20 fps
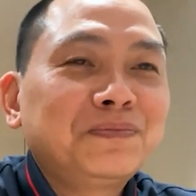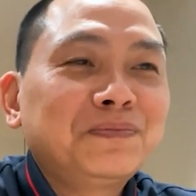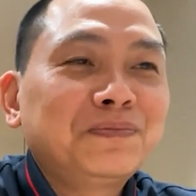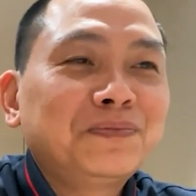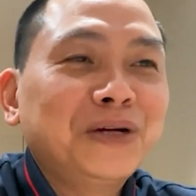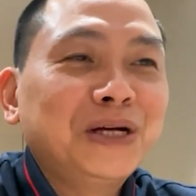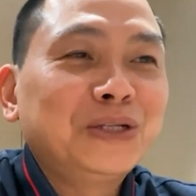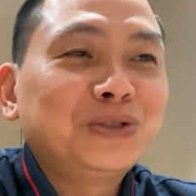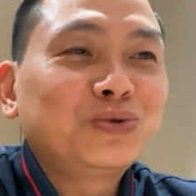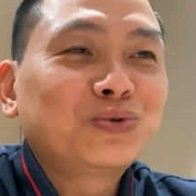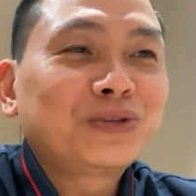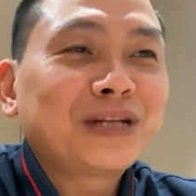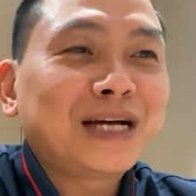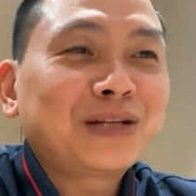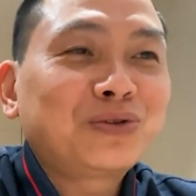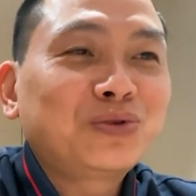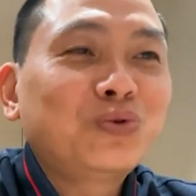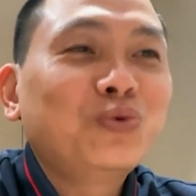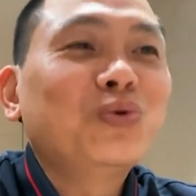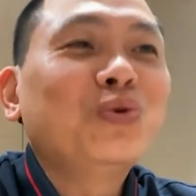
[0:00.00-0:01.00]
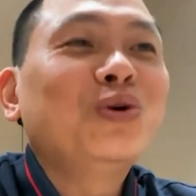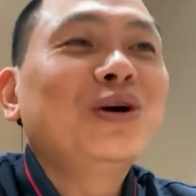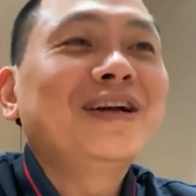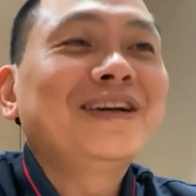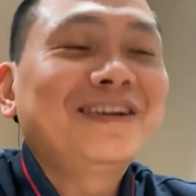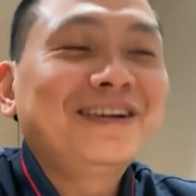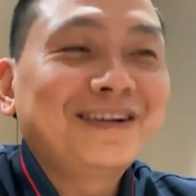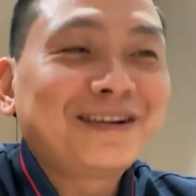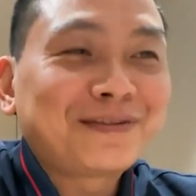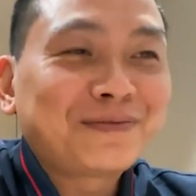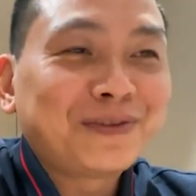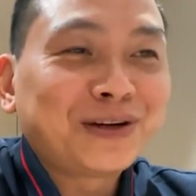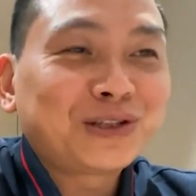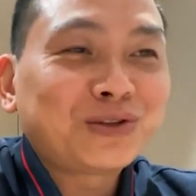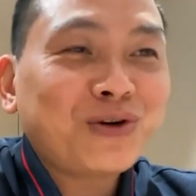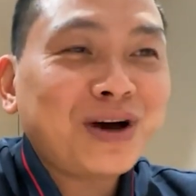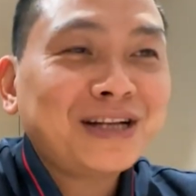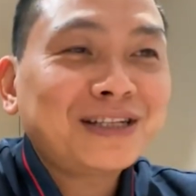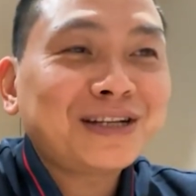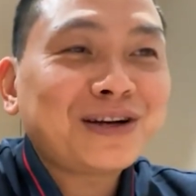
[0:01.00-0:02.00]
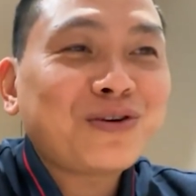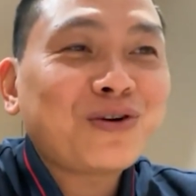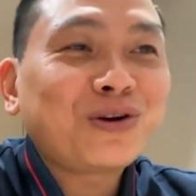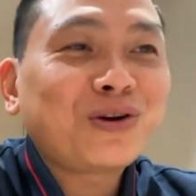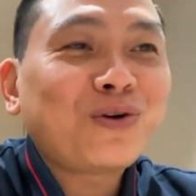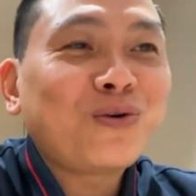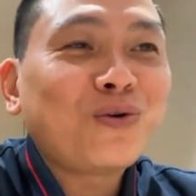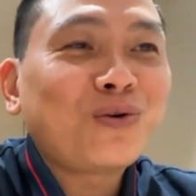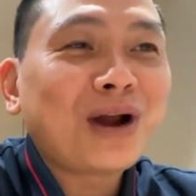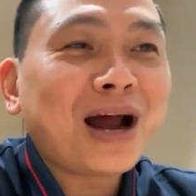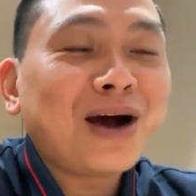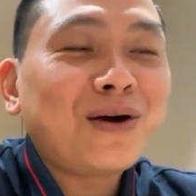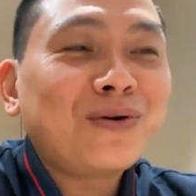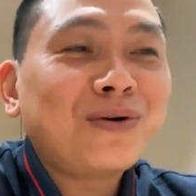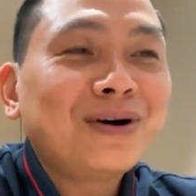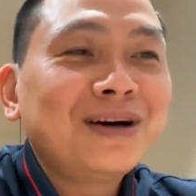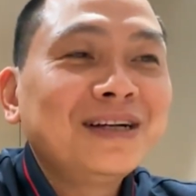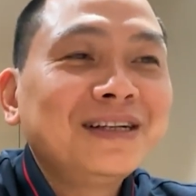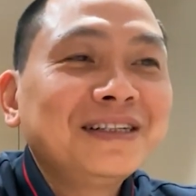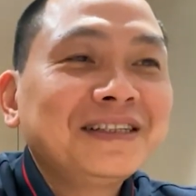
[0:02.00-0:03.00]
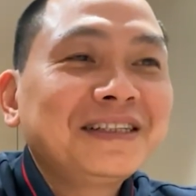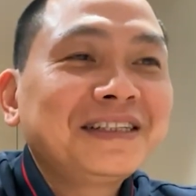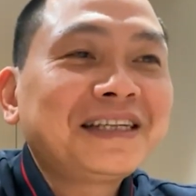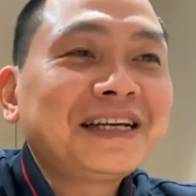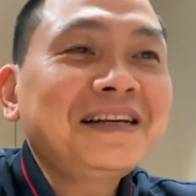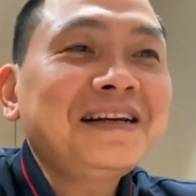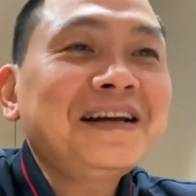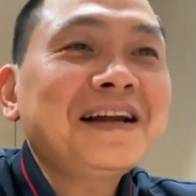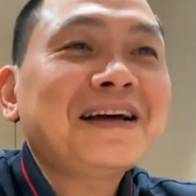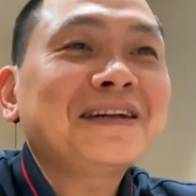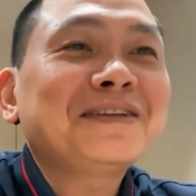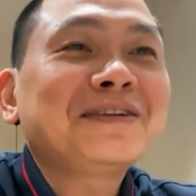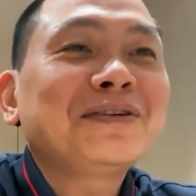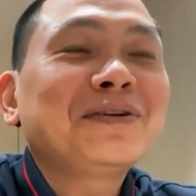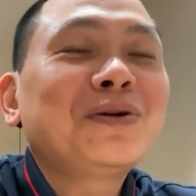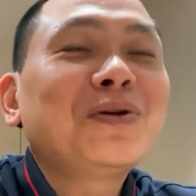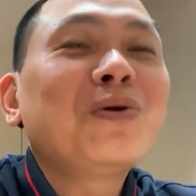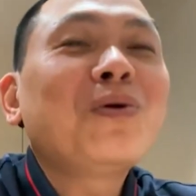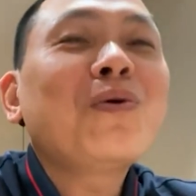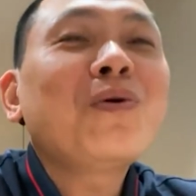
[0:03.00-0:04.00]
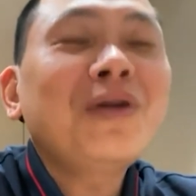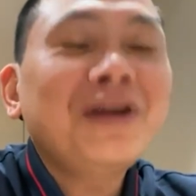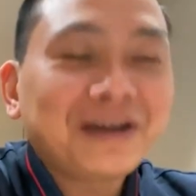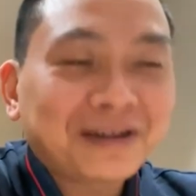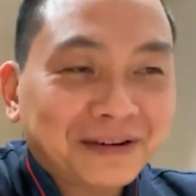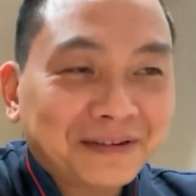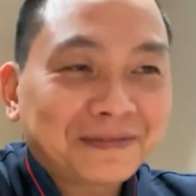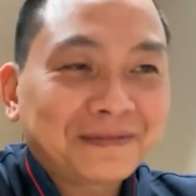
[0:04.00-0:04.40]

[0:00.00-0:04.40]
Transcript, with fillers: để chúng ta tu luyện được và thoát ra khỏi khổ đau chính là nỗ lực.